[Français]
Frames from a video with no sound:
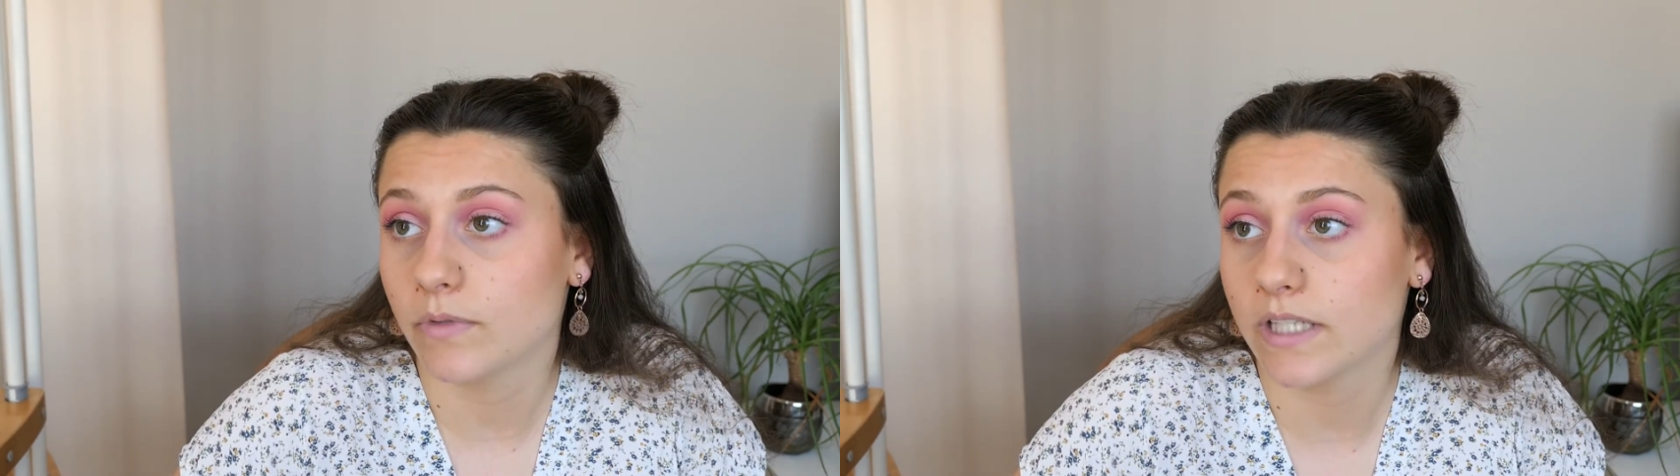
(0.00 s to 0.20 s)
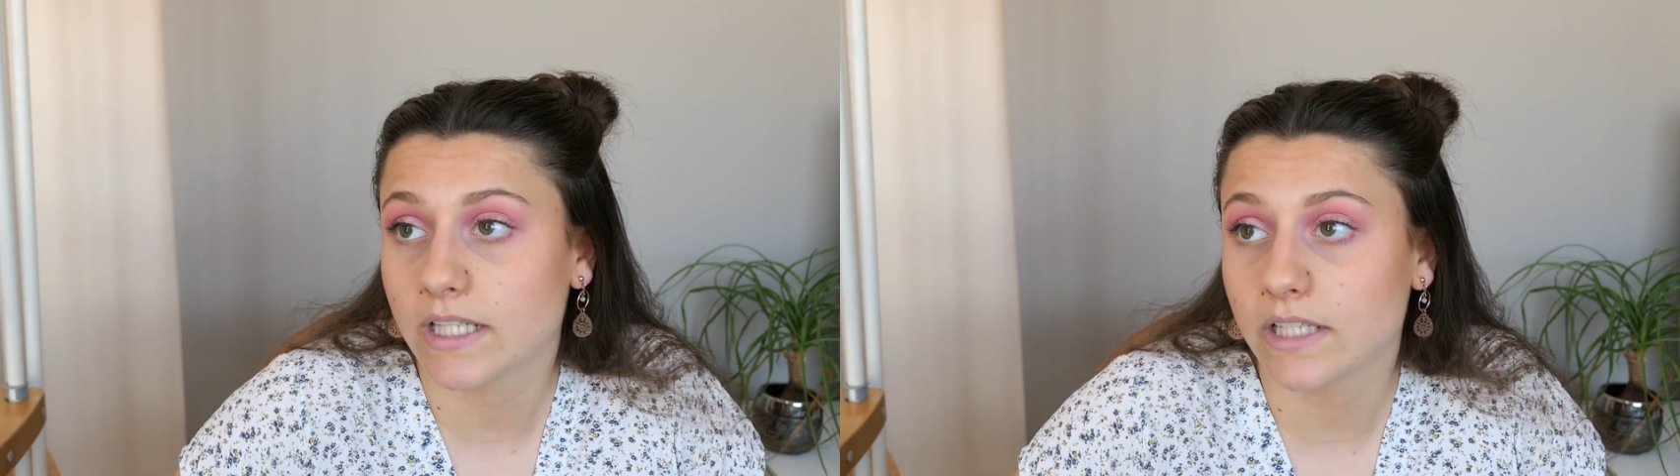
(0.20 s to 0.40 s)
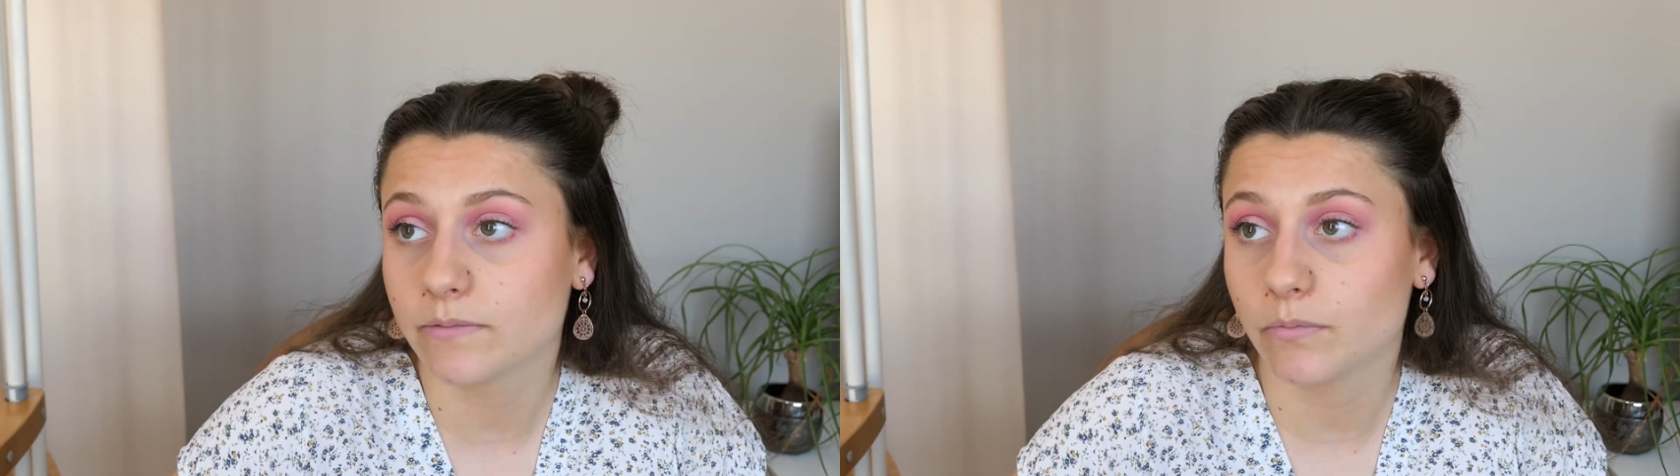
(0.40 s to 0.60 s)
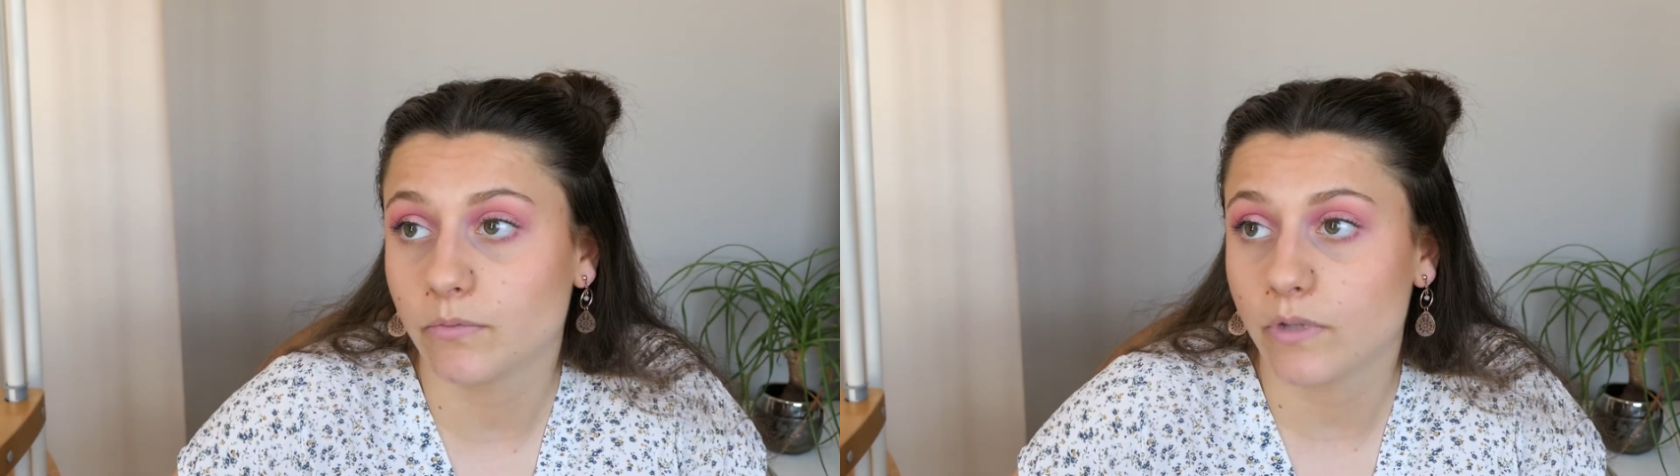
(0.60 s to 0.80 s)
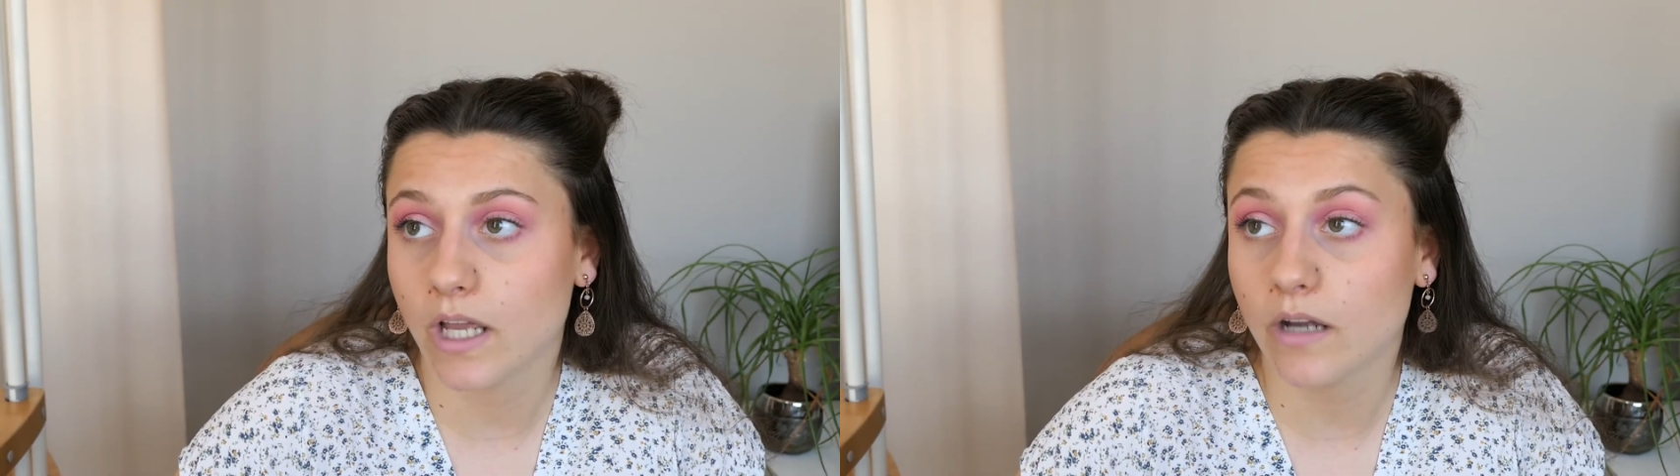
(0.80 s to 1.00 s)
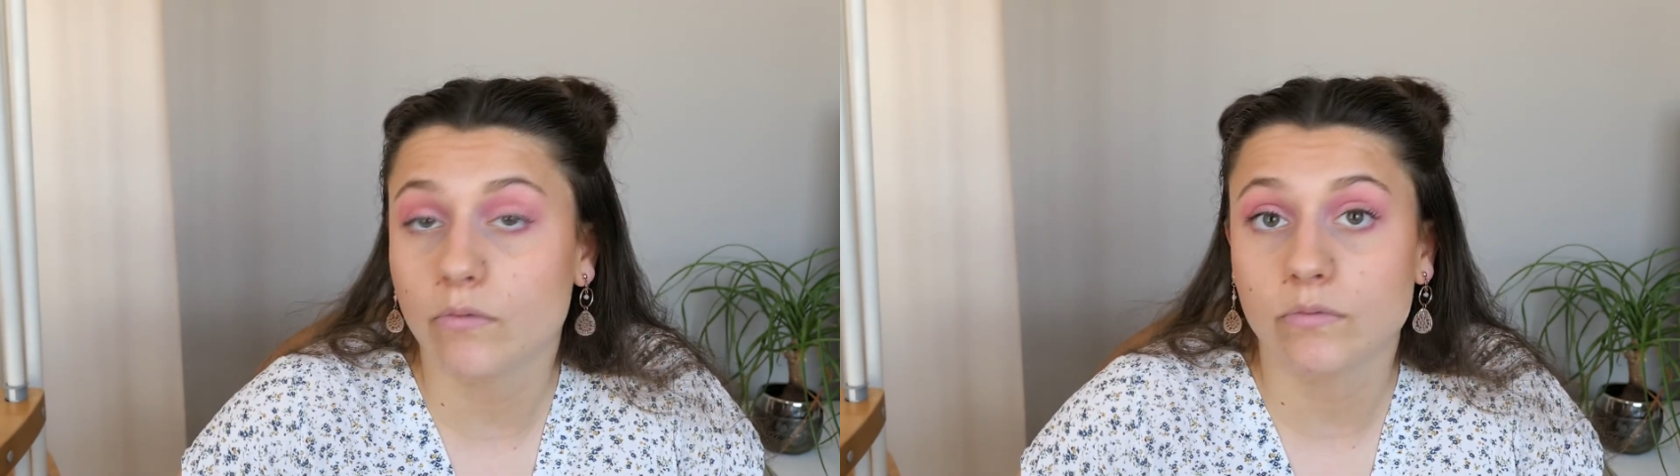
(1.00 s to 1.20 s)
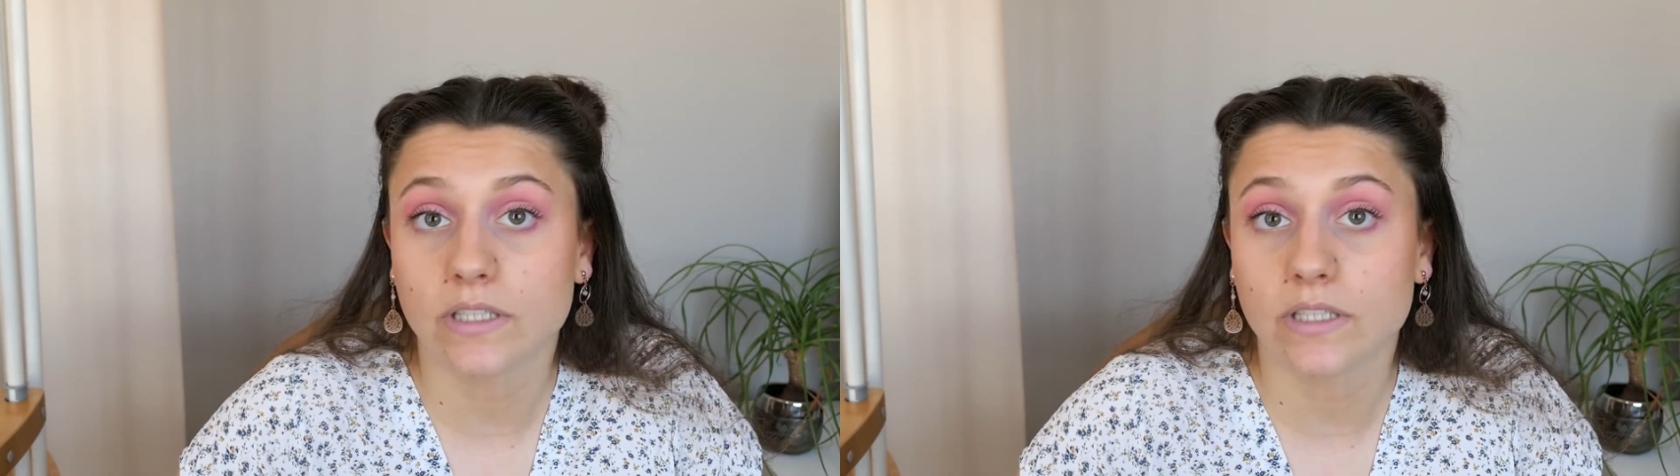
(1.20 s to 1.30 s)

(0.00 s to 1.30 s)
les classes populaires ont